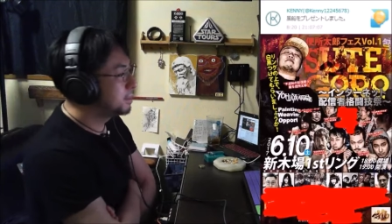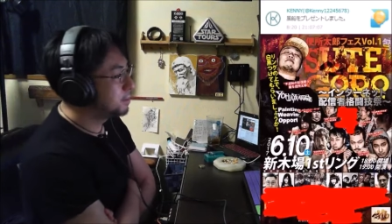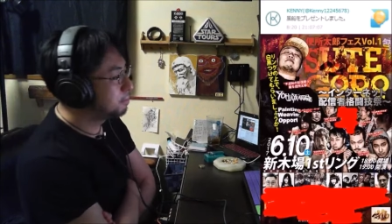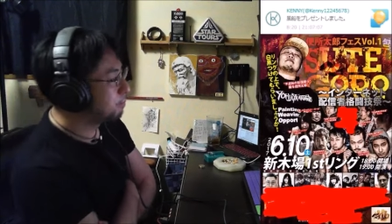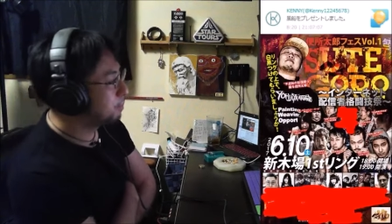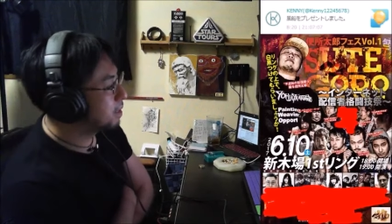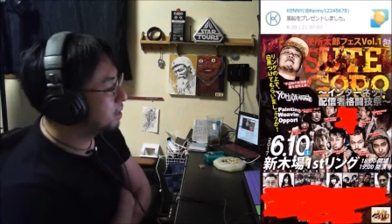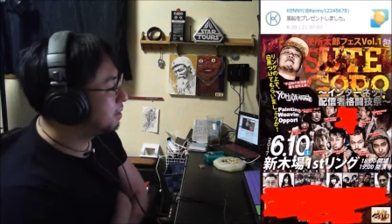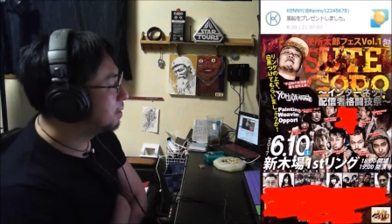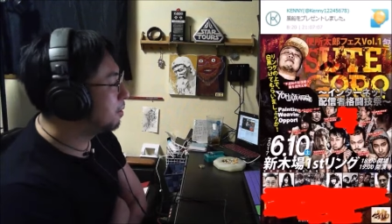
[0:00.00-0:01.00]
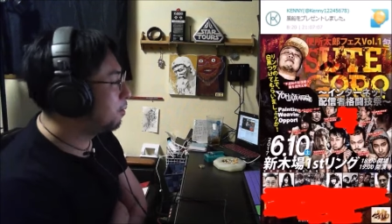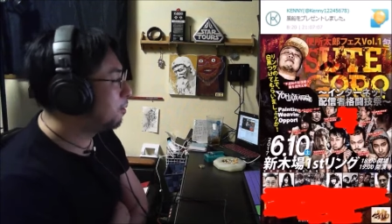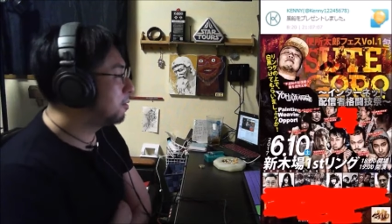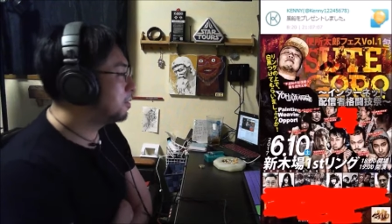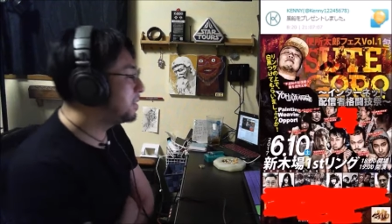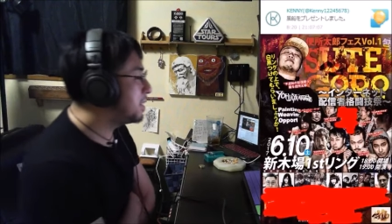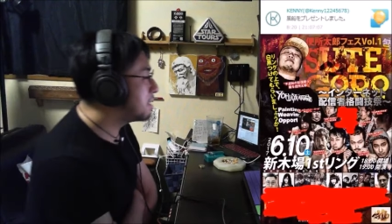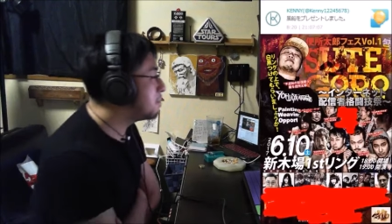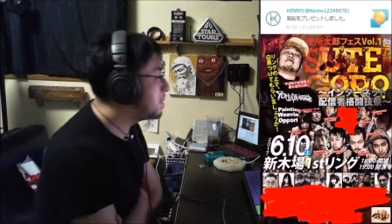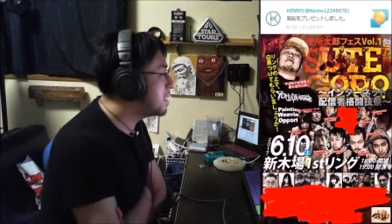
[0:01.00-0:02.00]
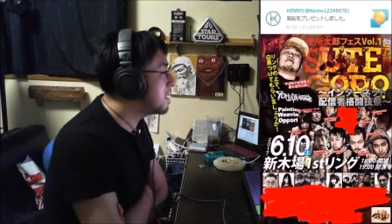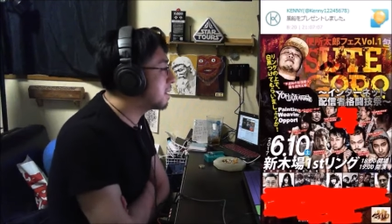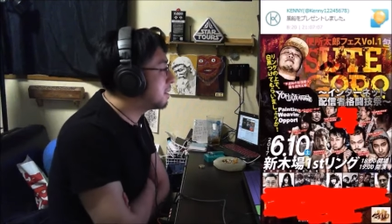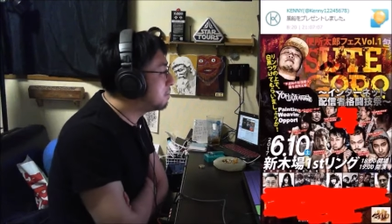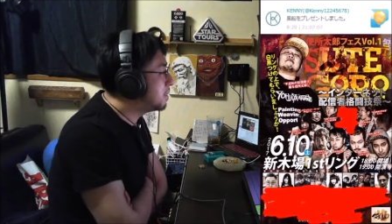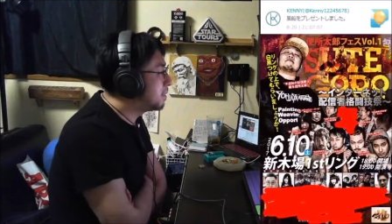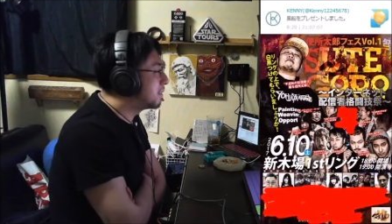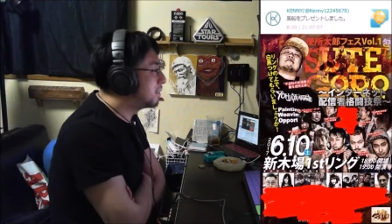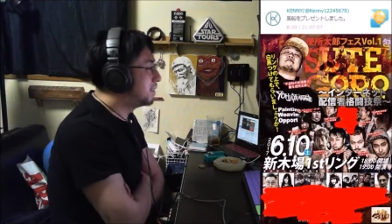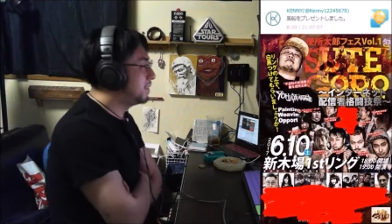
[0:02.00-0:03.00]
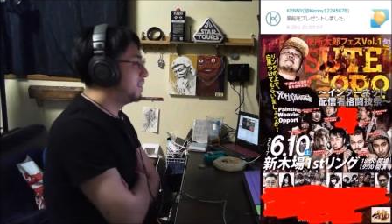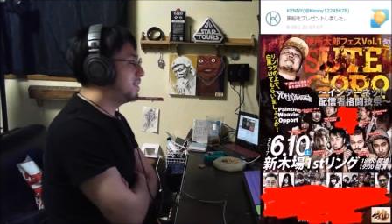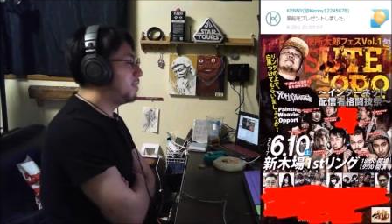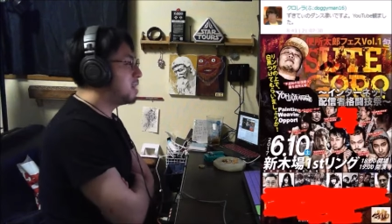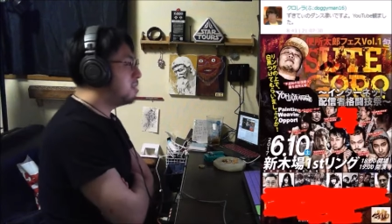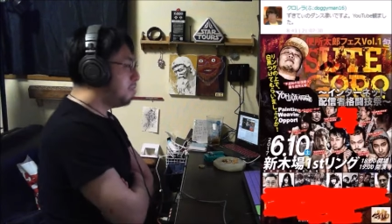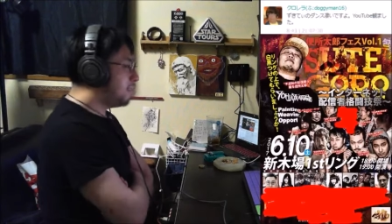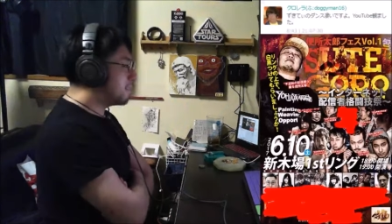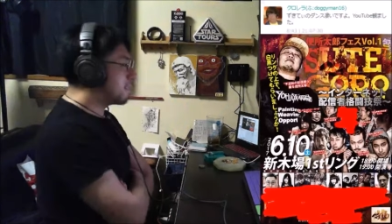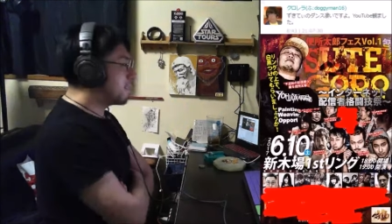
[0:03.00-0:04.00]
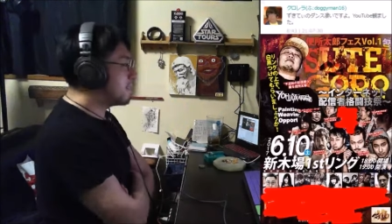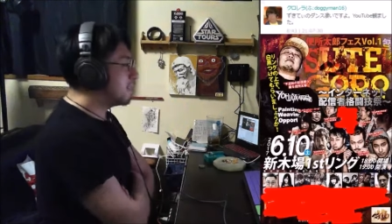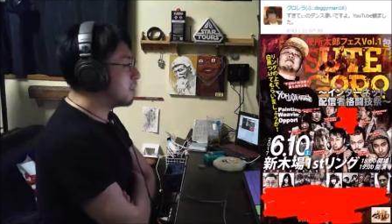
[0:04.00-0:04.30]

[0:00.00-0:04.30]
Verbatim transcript: この試合見てえな、みたいな。まあ、ユイガさんがいたらユイさんなんだよ